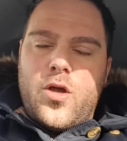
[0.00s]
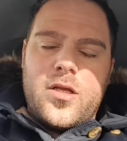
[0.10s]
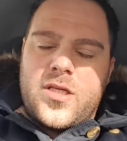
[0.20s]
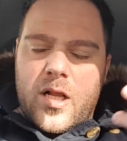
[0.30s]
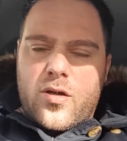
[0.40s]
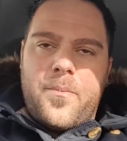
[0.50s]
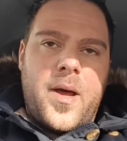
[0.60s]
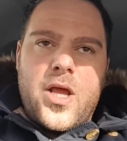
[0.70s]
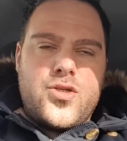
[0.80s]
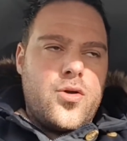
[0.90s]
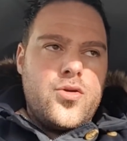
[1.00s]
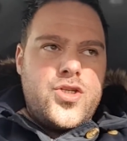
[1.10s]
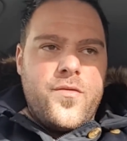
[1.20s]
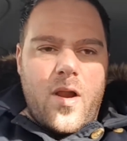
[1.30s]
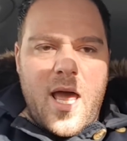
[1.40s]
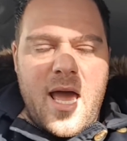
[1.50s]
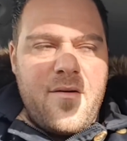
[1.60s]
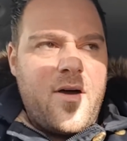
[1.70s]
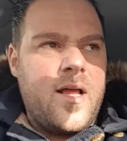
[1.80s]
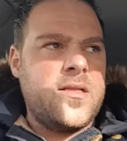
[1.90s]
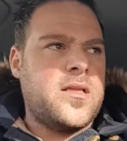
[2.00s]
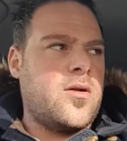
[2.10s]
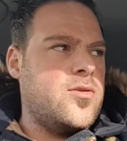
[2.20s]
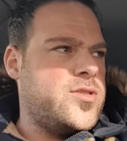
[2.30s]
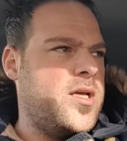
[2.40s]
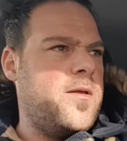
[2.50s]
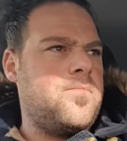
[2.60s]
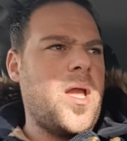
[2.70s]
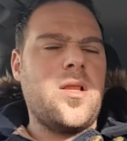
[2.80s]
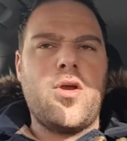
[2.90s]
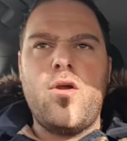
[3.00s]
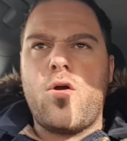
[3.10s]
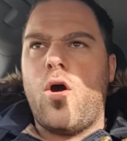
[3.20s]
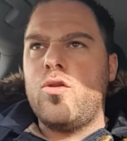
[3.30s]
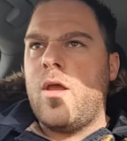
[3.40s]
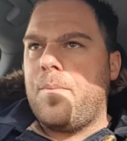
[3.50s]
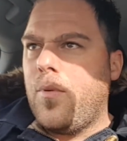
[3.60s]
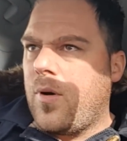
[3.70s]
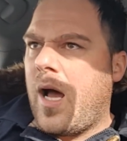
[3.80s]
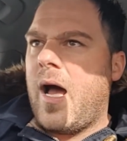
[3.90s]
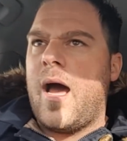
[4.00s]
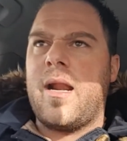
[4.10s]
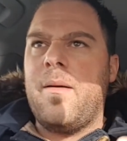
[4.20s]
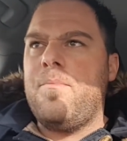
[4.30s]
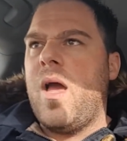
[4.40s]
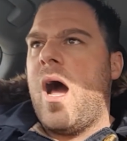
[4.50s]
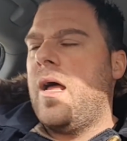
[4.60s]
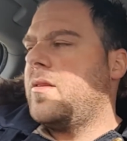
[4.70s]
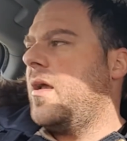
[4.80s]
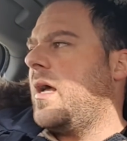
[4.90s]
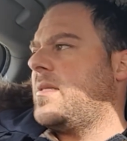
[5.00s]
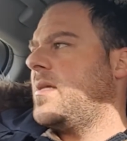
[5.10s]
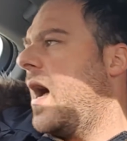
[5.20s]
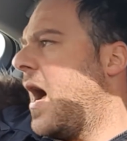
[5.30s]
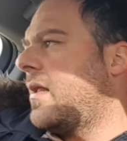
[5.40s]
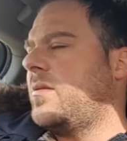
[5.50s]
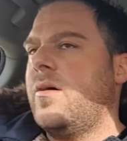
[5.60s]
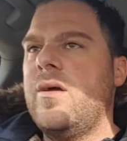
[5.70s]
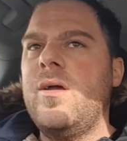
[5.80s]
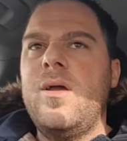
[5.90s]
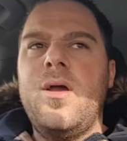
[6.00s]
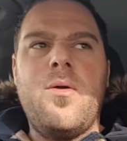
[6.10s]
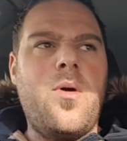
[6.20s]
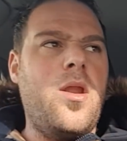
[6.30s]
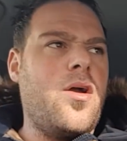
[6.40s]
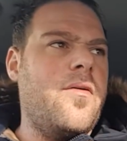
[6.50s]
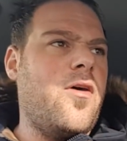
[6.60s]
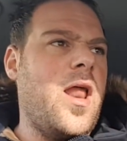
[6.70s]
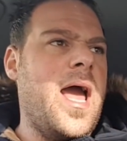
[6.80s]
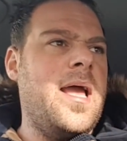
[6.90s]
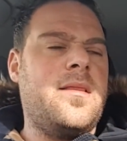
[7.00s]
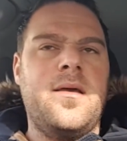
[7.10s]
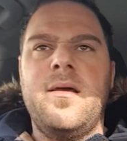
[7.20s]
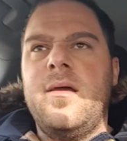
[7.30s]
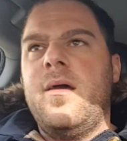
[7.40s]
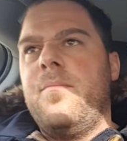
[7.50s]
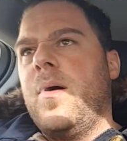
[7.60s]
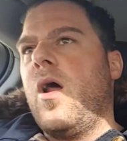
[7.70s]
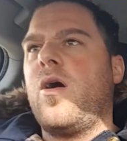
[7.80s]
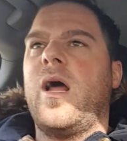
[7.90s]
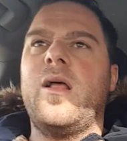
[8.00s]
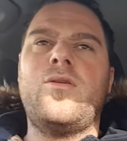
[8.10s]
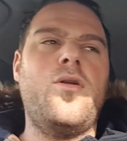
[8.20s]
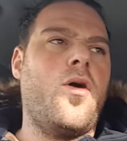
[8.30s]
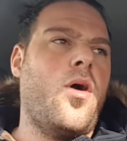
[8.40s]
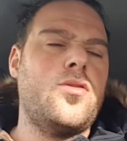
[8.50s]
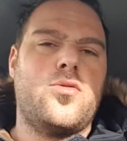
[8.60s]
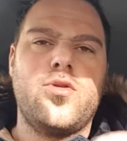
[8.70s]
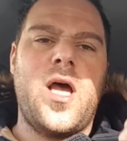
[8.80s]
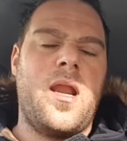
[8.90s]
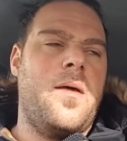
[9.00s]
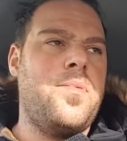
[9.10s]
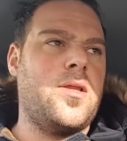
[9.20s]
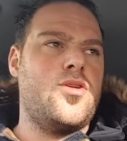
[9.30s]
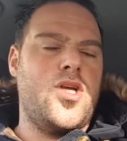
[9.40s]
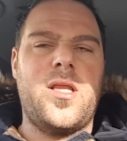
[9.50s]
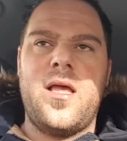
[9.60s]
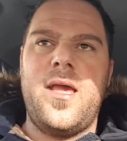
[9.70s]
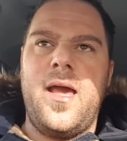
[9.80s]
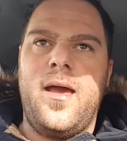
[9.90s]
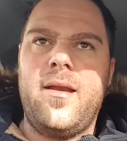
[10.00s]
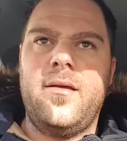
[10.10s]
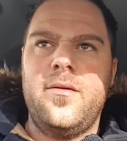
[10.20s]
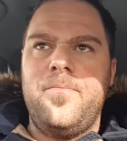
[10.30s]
sto, altro pareggio non ci voleva, è andata così. Antonio Conte pure arrabbiato, incazzato, quello che volete. Però caro Antonio Conte tu sei arrabbiato già da ieri.